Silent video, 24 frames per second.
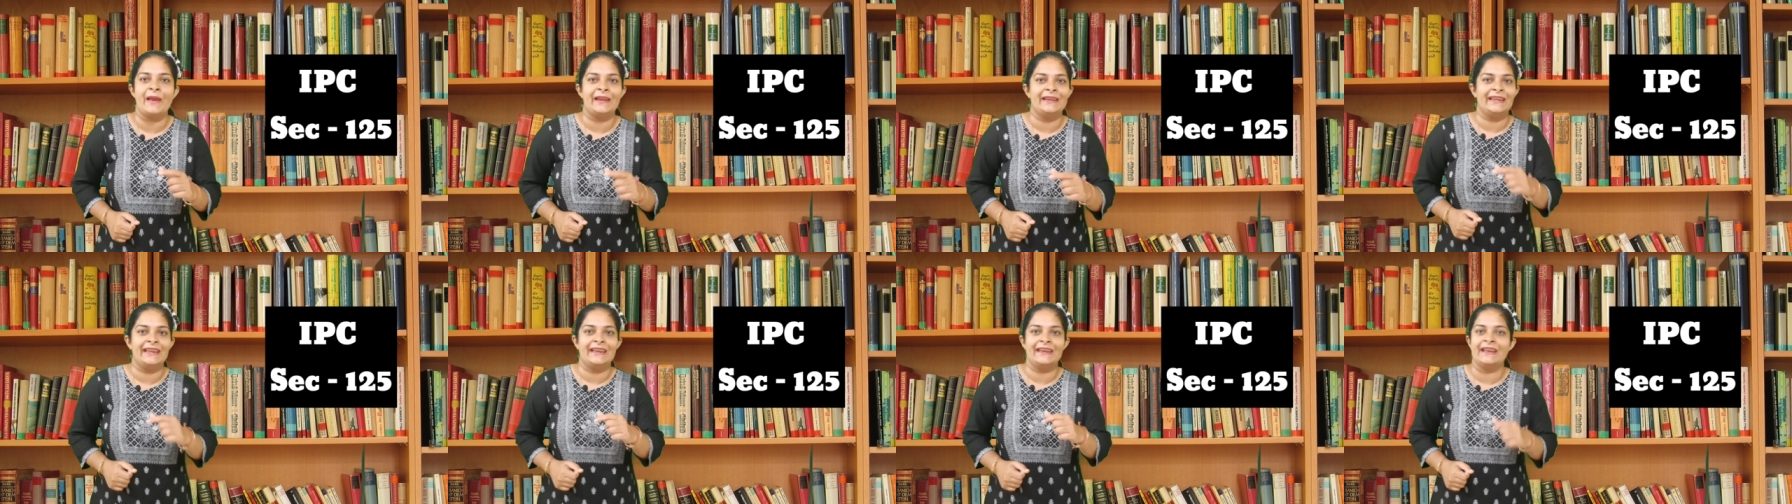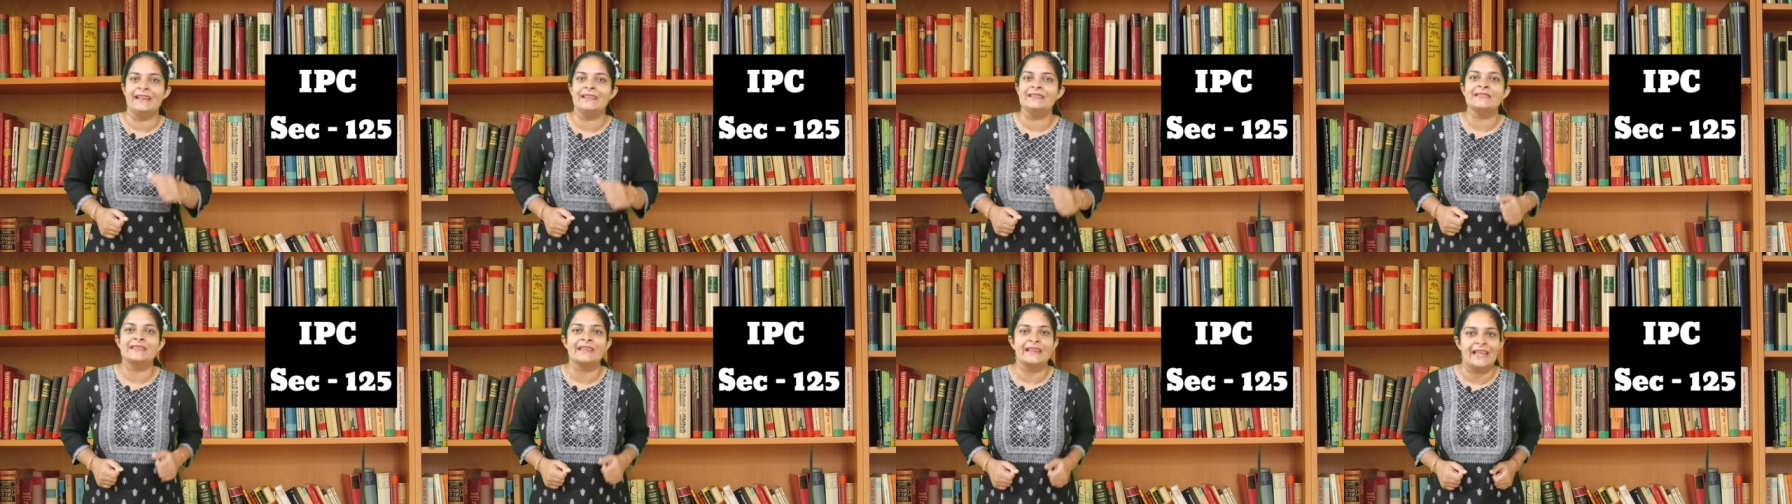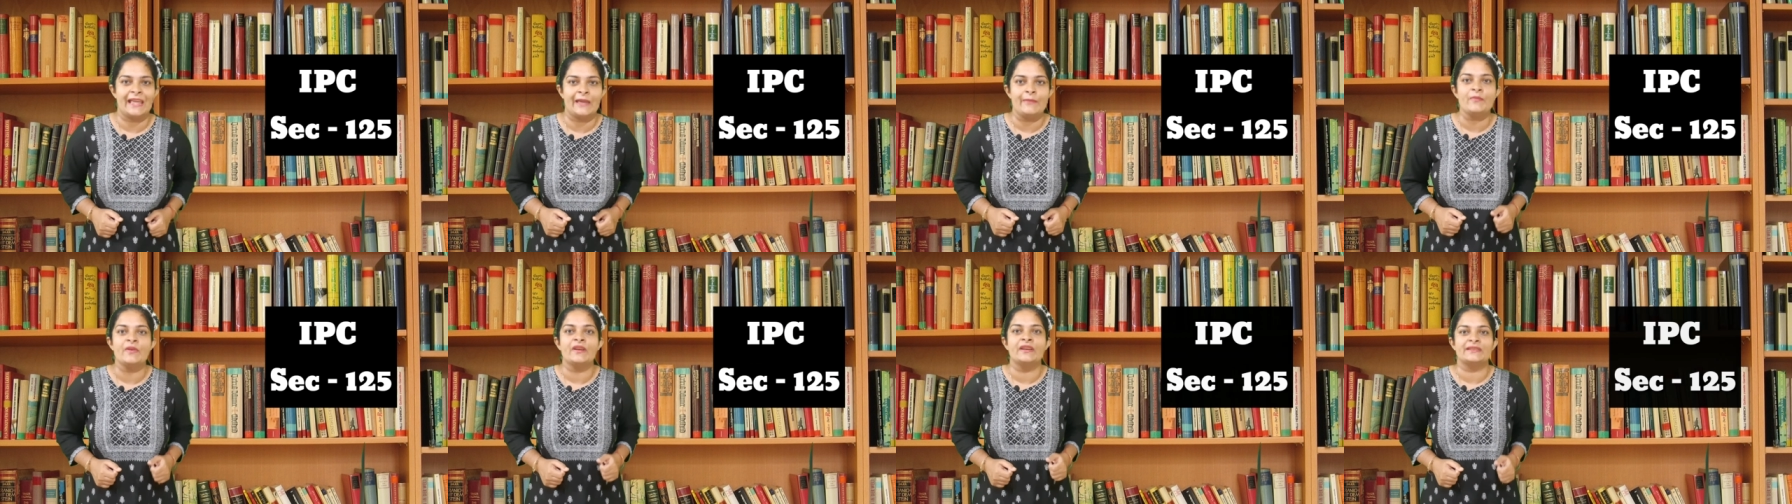मेंटेनेंस
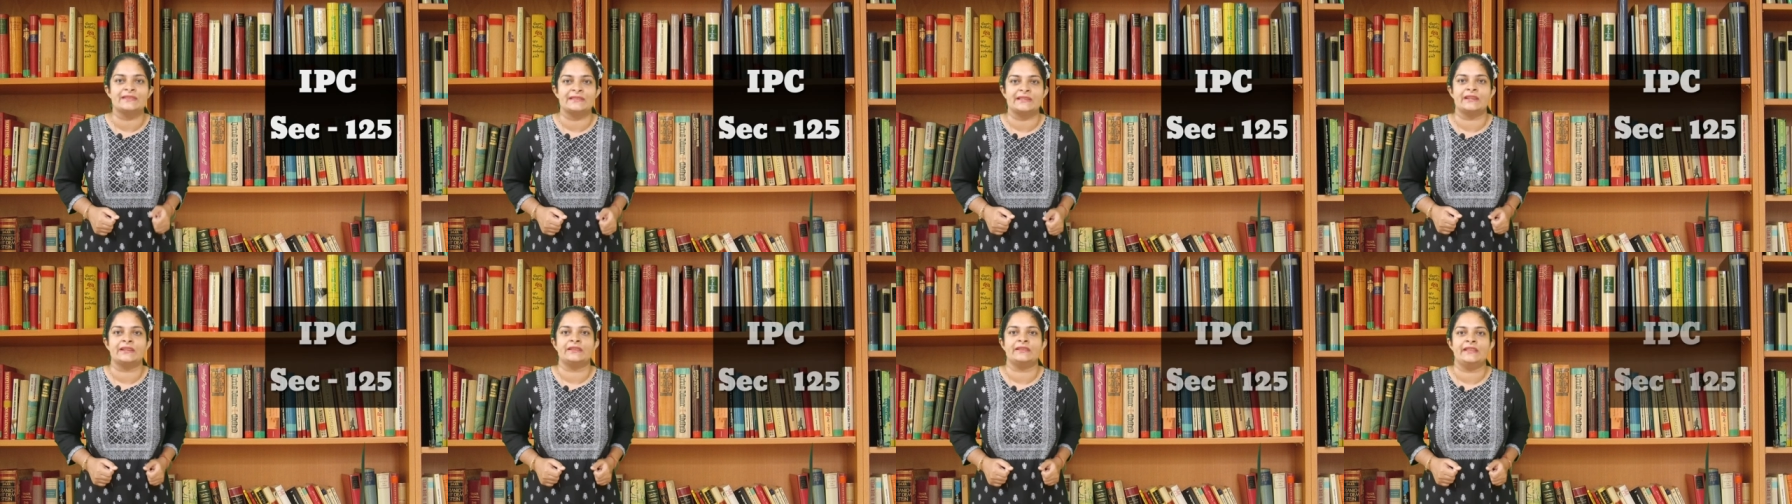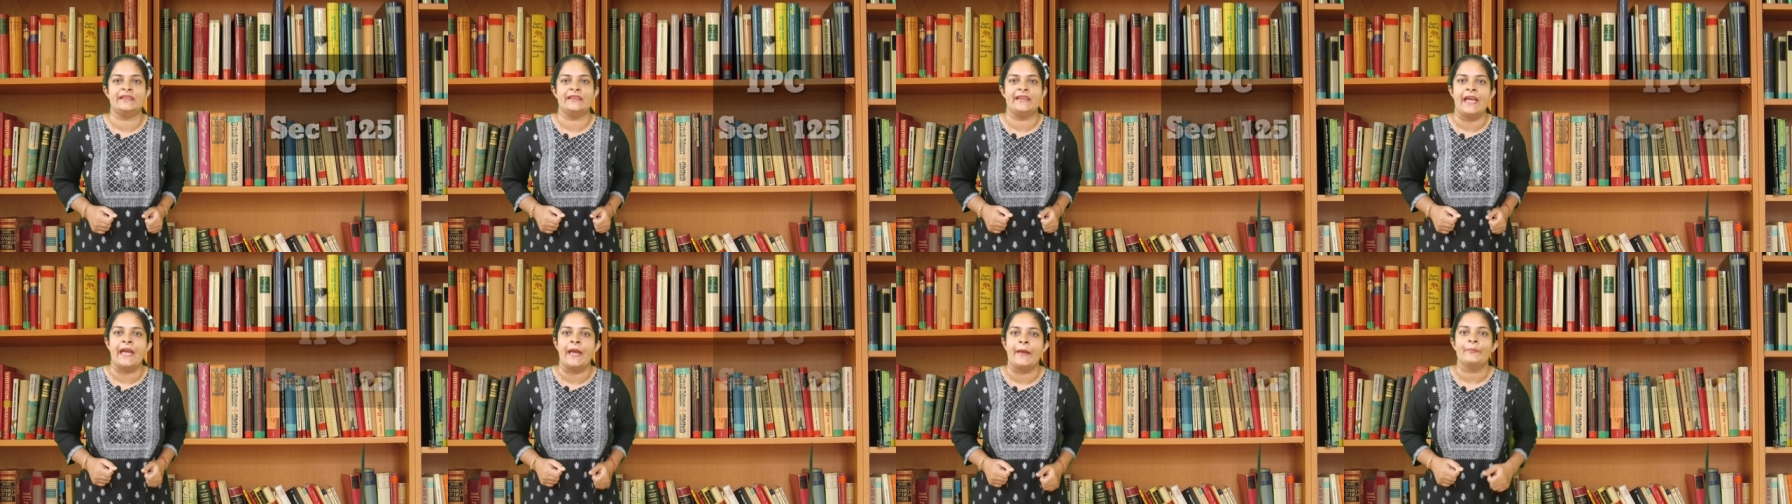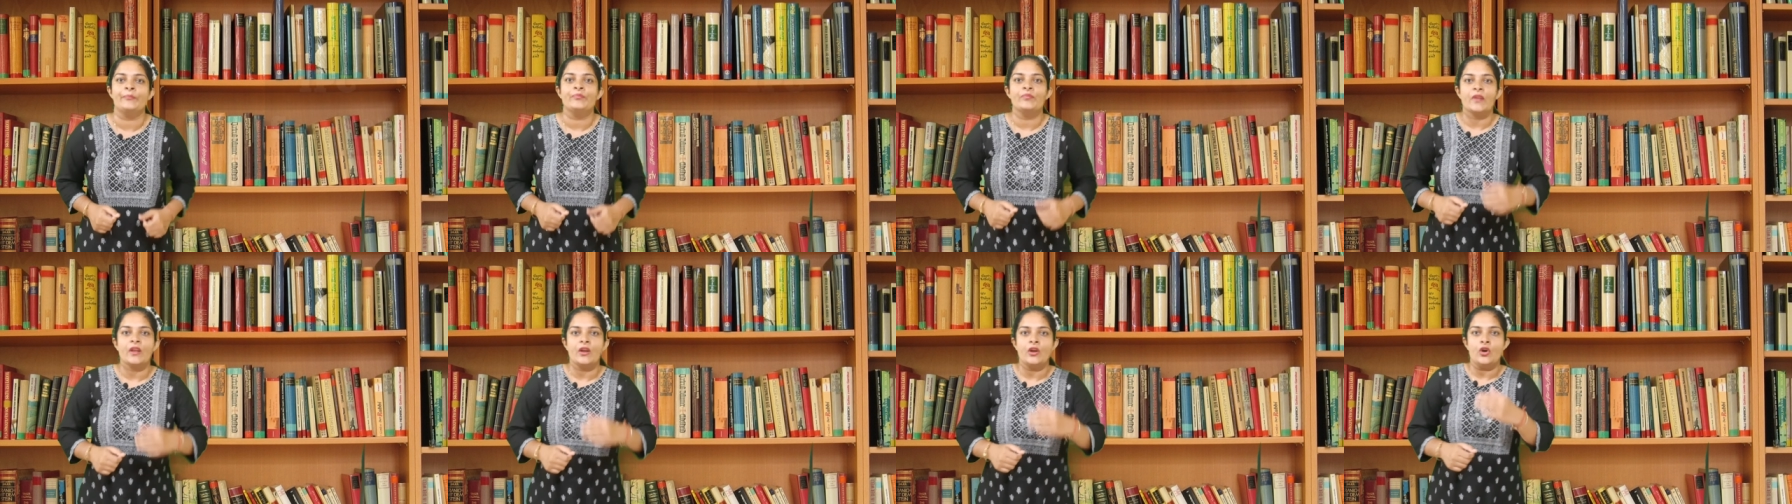क्लेम कर सकती है
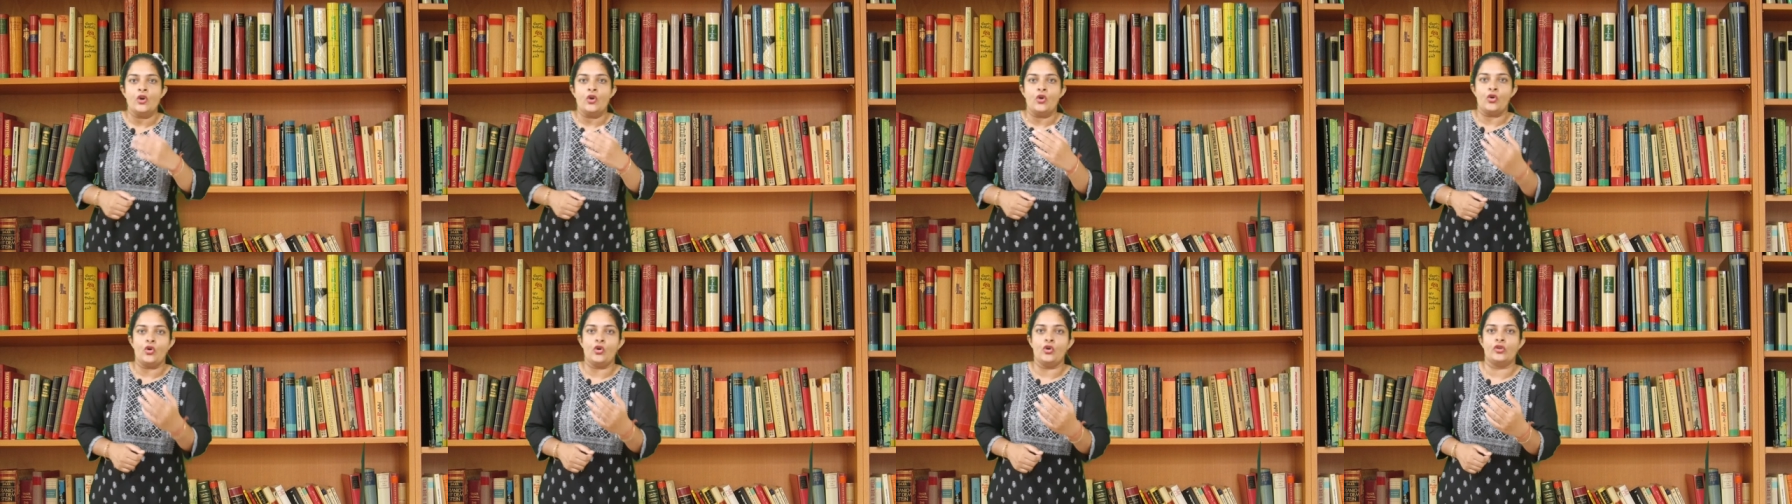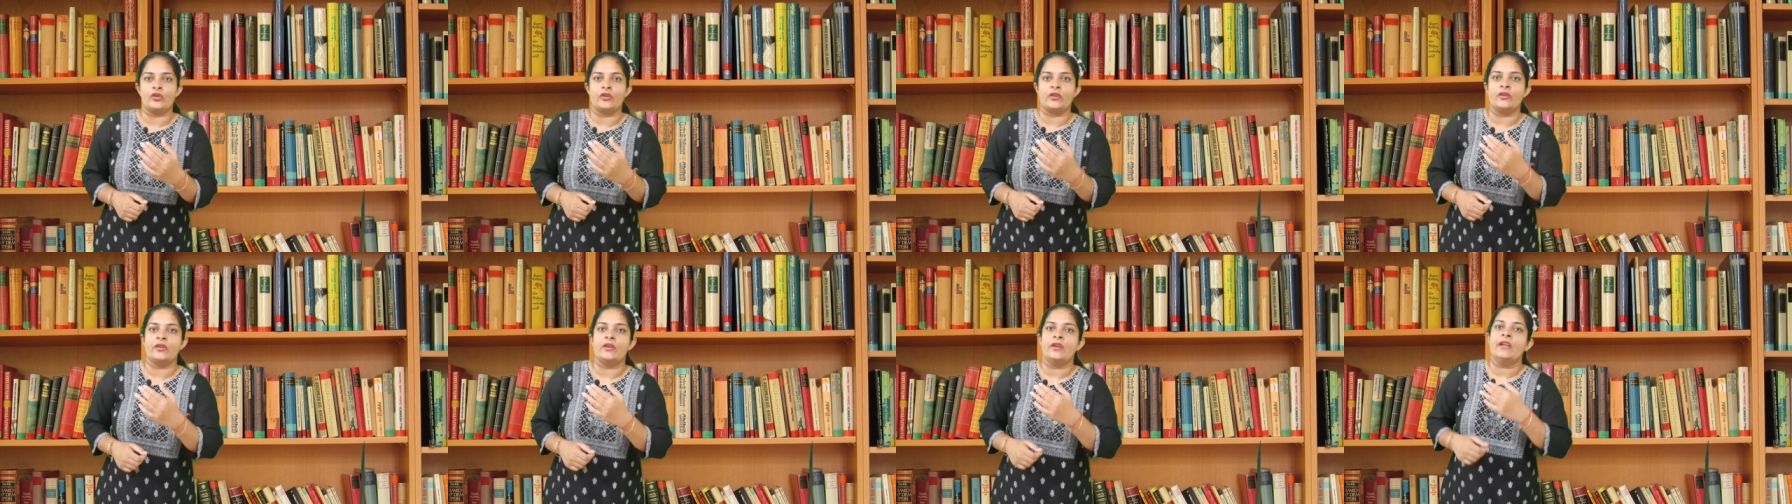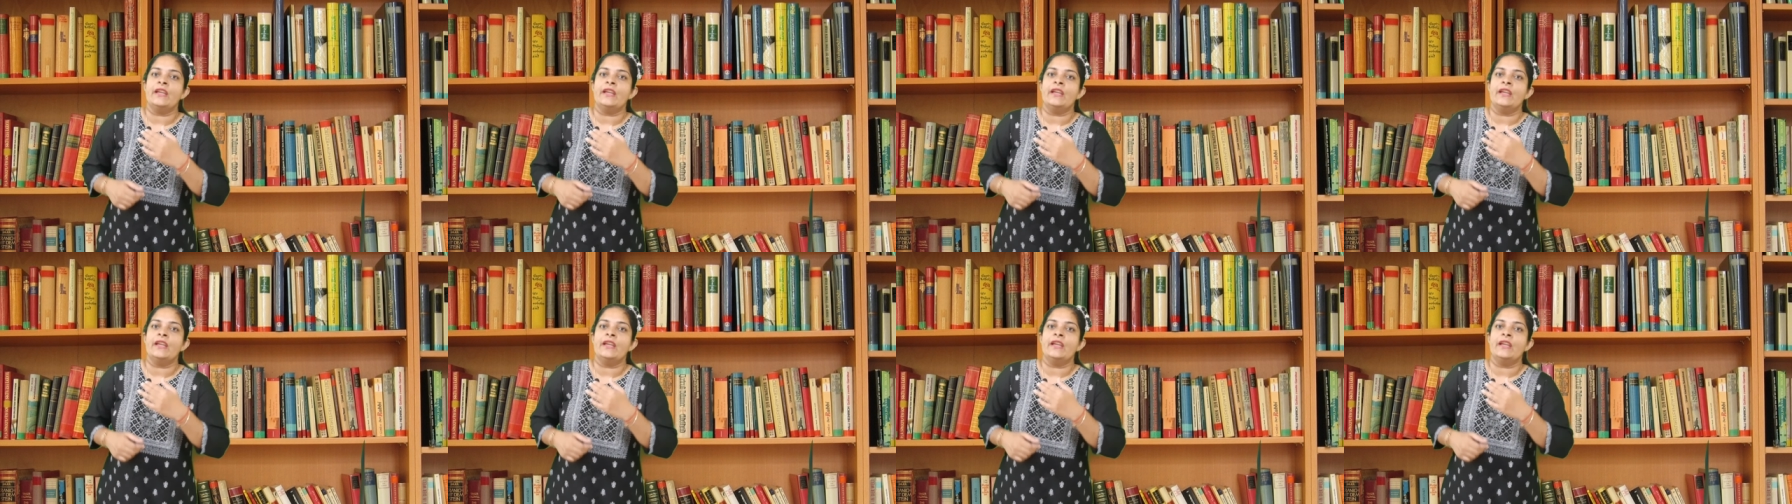और